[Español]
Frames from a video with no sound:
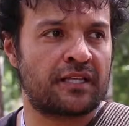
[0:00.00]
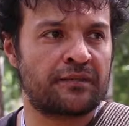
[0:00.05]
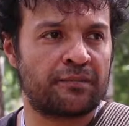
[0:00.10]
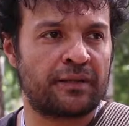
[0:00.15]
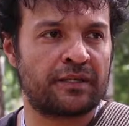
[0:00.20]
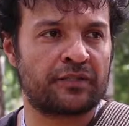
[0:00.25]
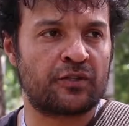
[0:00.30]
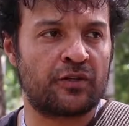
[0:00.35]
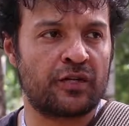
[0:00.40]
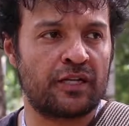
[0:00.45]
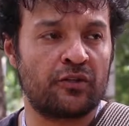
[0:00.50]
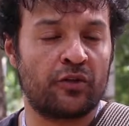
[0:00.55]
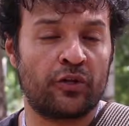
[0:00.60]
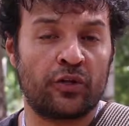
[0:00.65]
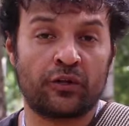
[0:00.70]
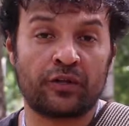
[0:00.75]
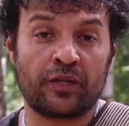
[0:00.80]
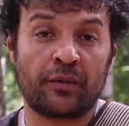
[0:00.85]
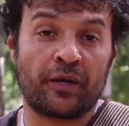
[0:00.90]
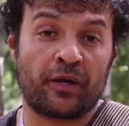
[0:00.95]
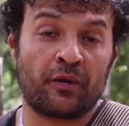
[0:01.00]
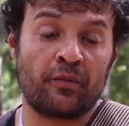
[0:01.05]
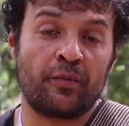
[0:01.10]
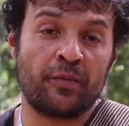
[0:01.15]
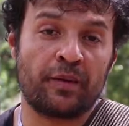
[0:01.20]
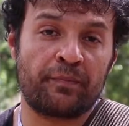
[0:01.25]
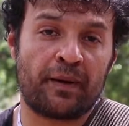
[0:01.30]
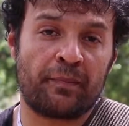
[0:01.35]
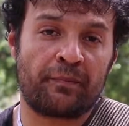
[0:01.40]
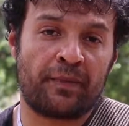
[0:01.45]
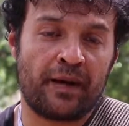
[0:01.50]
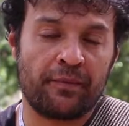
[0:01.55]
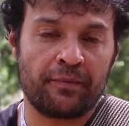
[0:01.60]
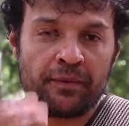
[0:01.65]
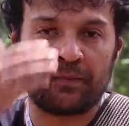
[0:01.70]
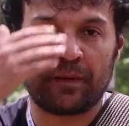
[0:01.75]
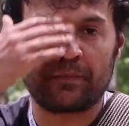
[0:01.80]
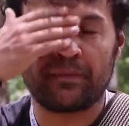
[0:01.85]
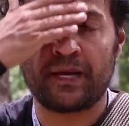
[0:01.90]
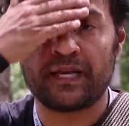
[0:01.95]
estas personas, lo digo también como mi papá,
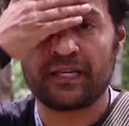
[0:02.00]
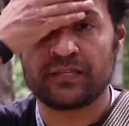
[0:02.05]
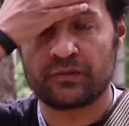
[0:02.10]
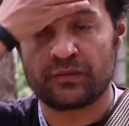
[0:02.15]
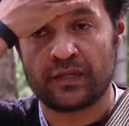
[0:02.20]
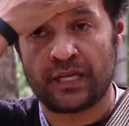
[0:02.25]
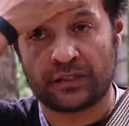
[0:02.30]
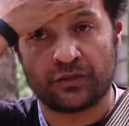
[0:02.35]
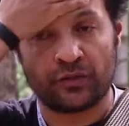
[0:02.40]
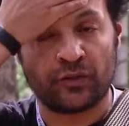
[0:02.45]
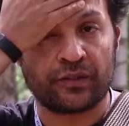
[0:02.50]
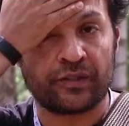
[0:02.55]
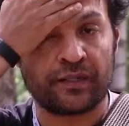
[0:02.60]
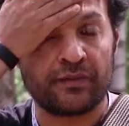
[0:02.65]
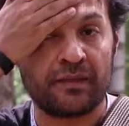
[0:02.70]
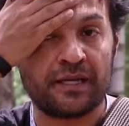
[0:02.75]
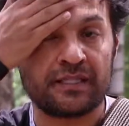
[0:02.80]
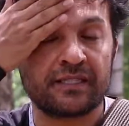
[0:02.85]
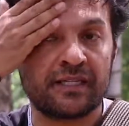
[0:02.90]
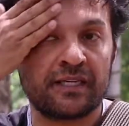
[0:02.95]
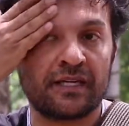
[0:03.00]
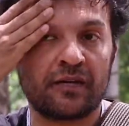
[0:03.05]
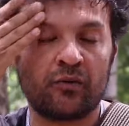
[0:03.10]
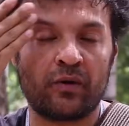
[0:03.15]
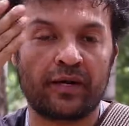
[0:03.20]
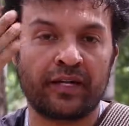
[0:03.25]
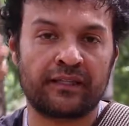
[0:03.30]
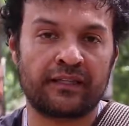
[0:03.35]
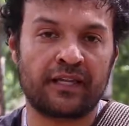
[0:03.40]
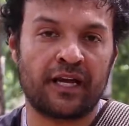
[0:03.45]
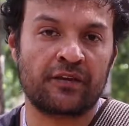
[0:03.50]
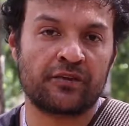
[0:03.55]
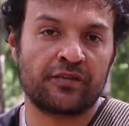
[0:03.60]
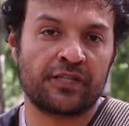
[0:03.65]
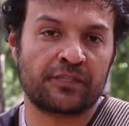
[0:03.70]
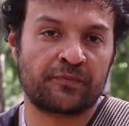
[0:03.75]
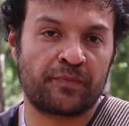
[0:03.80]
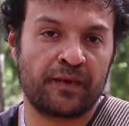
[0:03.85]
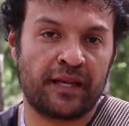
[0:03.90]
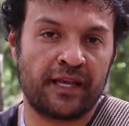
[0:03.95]
mi papá es un actor de más de 40 años
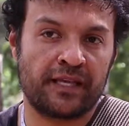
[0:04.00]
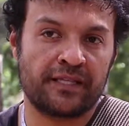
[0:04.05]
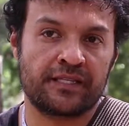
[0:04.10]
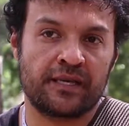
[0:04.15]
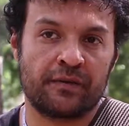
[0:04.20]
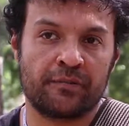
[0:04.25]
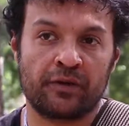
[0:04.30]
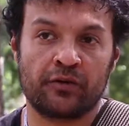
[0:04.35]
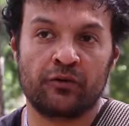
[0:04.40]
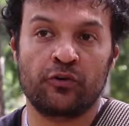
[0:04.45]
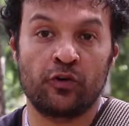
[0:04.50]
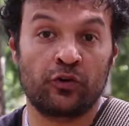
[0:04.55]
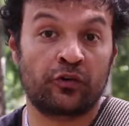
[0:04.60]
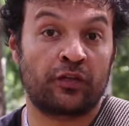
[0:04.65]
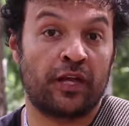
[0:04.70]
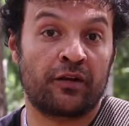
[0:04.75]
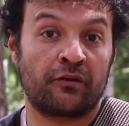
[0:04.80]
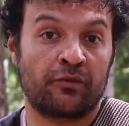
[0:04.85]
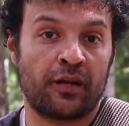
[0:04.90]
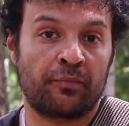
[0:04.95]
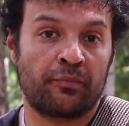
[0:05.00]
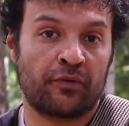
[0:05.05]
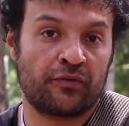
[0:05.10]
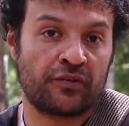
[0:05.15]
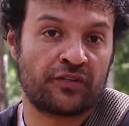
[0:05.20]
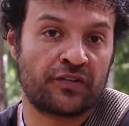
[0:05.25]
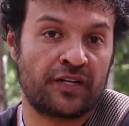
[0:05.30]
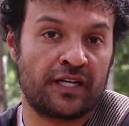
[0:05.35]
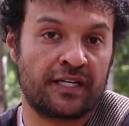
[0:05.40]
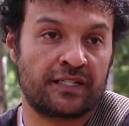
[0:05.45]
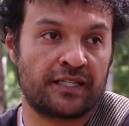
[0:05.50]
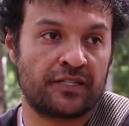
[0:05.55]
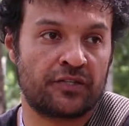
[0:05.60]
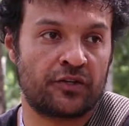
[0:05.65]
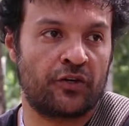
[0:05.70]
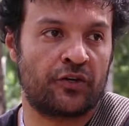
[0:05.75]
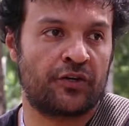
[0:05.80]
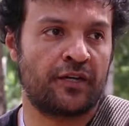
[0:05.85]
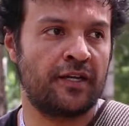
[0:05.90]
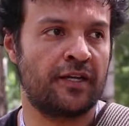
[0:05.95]
de experiencia, pero no tiene una
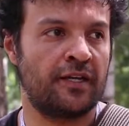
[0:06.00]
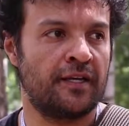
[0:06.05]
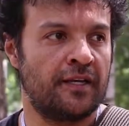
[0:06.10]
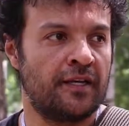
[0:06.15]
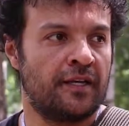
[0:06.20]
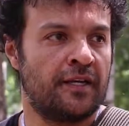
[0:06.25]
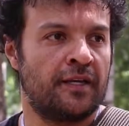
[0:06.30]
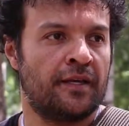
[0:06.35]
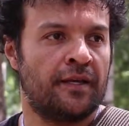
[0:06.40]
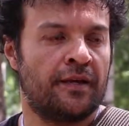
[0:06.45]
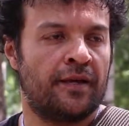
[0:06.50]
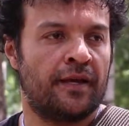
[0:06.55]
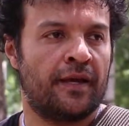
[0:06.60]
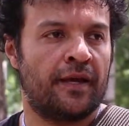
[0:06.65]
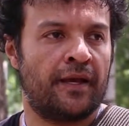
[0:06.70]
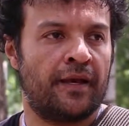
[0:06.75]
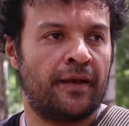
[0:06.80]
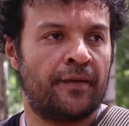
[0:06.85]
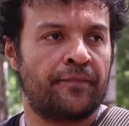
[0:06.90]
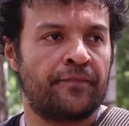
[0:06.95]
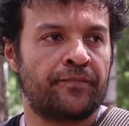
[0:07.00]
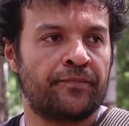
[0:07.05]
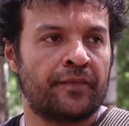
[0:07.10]
profesionalización. Eh,